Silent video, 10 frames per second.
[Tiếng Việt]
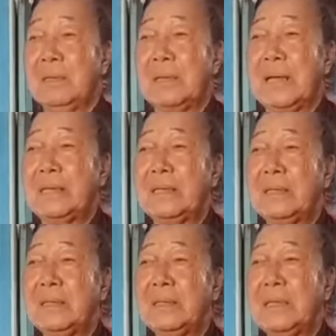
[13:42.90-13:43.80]
là
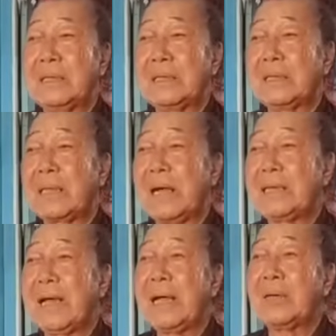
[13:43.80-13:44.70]
những cái về trừ tà
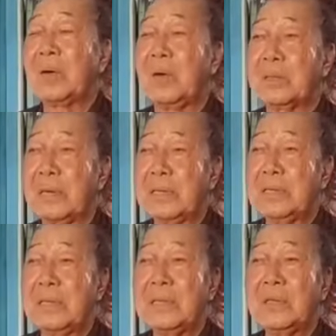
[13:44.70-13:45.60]
gian còn thiện
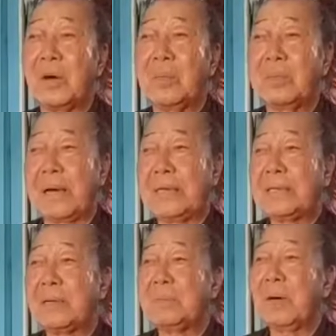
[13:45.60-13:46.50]
chỉ tồn cảnh
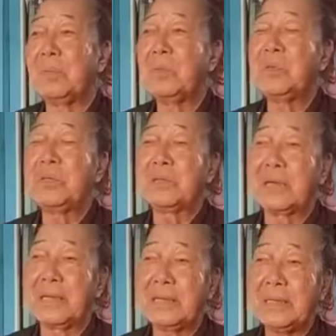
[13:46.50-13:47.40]
sông máu núi xương
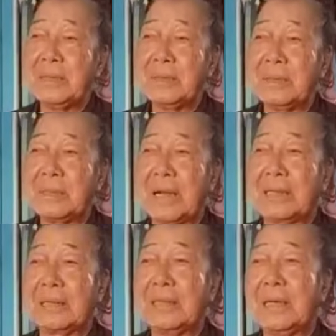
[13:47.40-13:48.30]
tha thiết
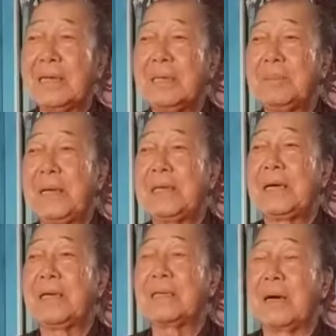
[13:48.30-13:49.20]
trần giới thế đến bây
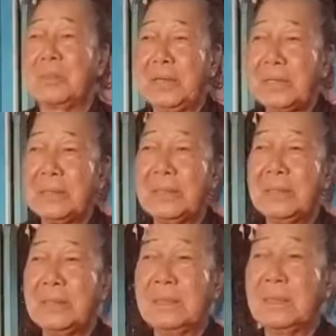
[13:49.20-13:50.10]
giờ nào biết
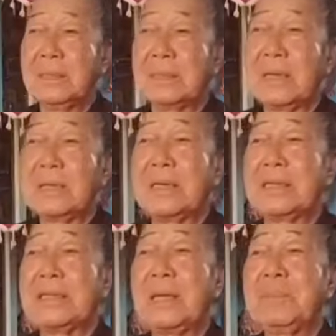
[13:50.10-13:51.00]
chừng
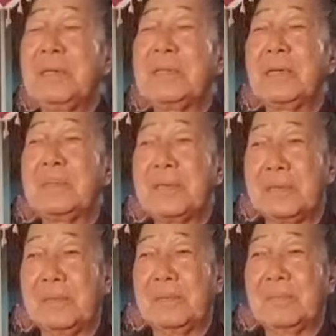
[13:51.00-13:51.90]
nhìn xem hư thiệt mới
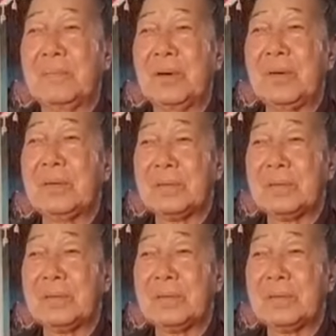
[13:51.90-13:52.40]
được đó